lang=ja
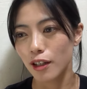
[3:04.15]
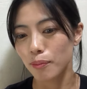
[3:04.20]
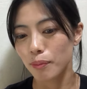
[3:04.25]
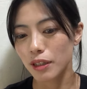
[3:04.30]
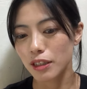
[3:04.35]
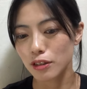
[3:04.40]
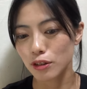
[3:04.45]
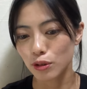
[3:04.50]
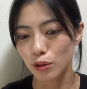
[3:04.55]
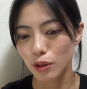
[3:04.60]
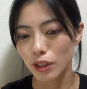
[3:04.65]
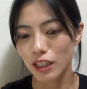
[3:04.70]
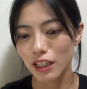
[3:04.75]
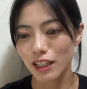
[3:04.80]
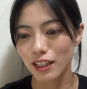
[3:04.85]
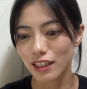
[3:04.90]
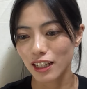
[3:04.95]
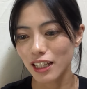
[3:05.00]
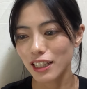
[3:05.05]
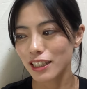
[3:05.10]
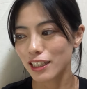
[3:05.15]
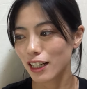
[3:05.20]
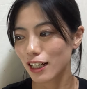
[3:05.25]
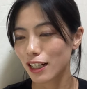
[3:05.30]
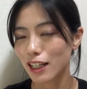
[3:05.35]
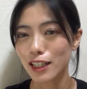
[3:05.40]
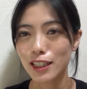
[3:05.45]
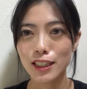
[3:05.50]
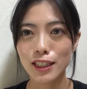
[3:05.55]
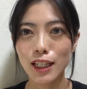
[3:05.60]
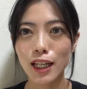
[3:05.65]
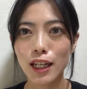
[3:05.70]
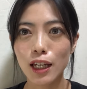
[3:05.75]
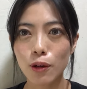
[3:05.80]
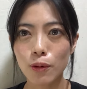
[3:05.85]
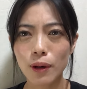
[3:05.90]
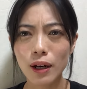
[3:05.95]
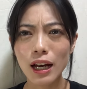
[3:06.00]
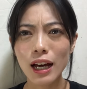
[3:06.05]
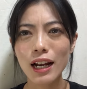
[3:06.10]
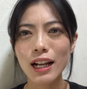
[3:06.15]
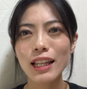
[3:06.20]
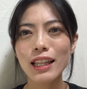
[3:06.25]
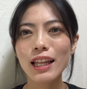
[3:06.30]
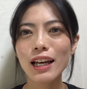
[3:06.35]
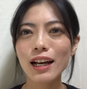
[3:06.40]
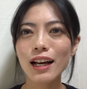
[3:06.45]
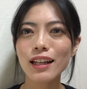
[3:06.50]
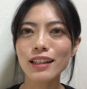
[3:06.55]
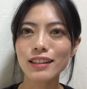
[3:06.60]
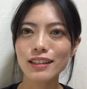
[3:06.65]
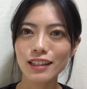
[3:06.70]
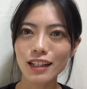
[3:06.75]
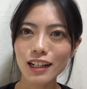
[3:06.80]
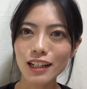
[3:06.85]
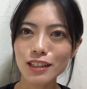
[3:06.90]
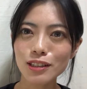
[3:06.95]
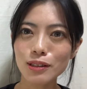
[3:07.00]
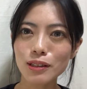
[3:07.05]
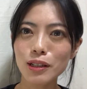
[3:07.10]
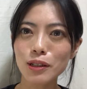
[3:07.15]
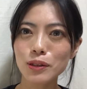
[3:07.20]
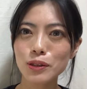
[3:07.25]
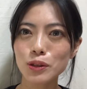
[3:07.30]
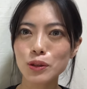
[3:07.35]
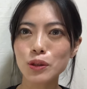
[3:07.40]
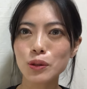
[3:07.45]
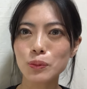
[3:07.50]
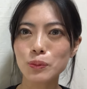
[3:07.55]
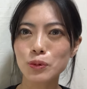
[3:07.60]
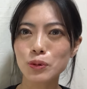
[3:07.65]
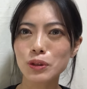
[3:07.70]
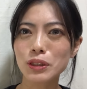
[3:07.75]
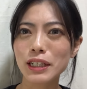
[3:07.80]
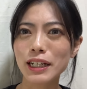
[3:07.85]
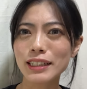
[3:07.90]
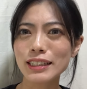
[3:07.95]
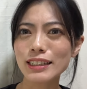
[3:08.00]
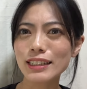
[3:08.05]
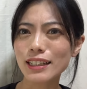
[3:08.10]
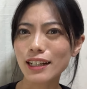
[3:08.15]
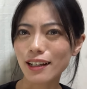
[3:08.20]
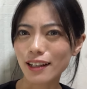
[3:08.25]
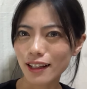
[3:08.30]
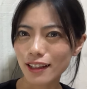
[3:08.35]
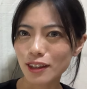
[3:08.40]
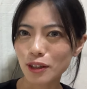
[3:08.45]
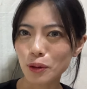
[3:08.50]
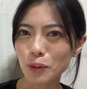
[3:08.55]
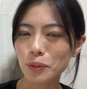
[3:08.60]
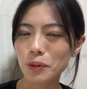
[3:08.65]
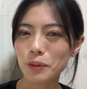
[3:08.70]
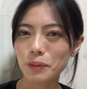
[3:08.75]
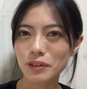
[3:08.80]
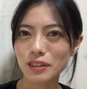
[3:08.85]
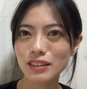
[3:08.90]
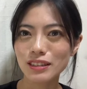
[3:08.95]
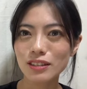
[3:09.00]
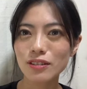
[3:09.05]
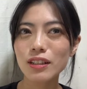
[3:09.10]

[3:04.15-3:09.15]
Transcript: まずそれが何が描きたいかわからなかったら、それはちょっと難しいかなって思います。